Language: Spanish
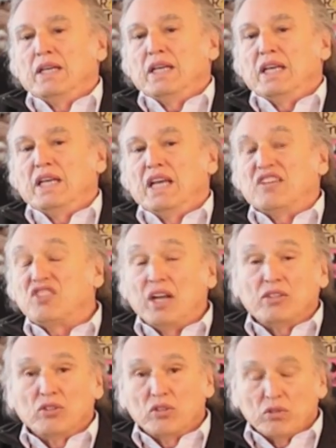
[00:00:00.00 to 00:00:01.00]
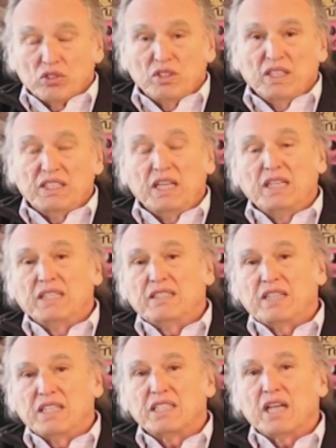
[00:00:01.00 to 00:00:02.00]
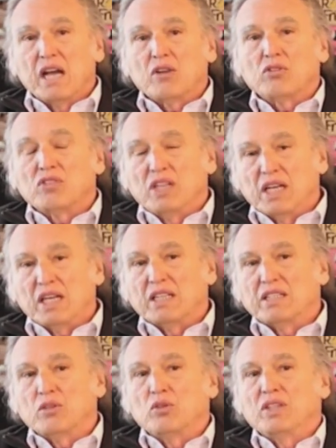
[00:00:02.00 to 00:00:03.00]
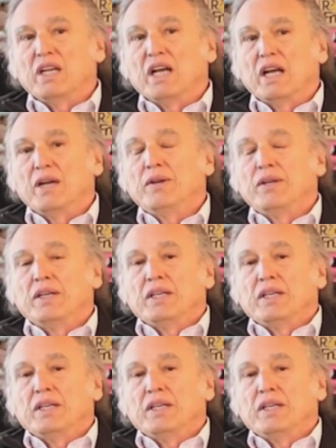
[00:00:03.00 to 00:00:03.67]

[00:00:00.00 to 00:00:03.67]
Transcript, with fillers: Y este año inclusive tiene tres carros en la categoría